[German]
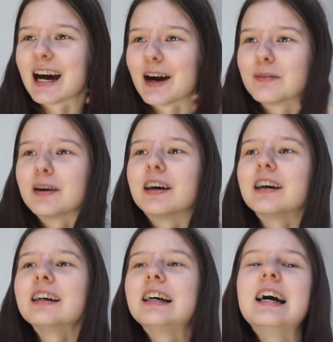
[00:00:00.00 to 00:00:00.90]

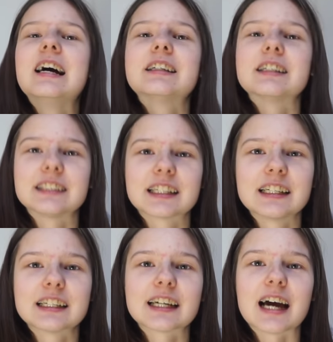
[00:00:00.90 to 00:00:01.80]
Aber
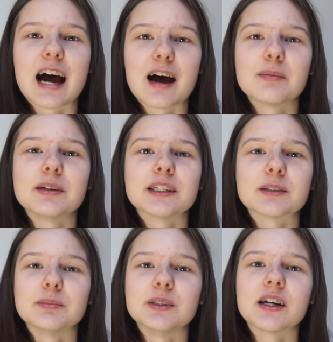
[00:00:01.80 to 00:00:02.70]
Tatsächlich habe ich
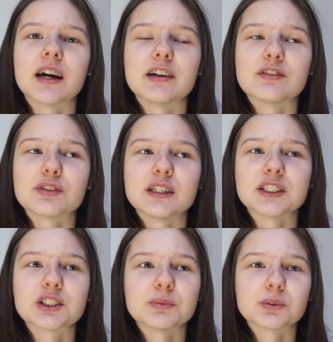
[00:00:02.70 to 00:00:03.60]
mir einen
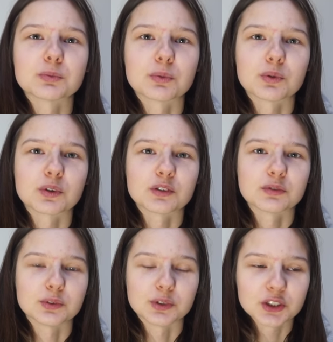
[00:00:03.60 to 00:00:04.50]
Fallschirmsprung
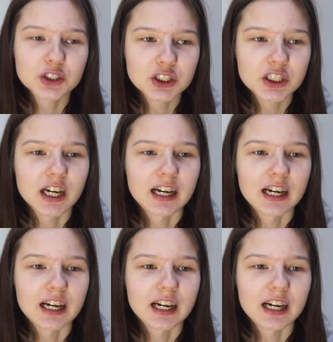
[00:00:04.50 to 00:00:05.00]
gewünscht.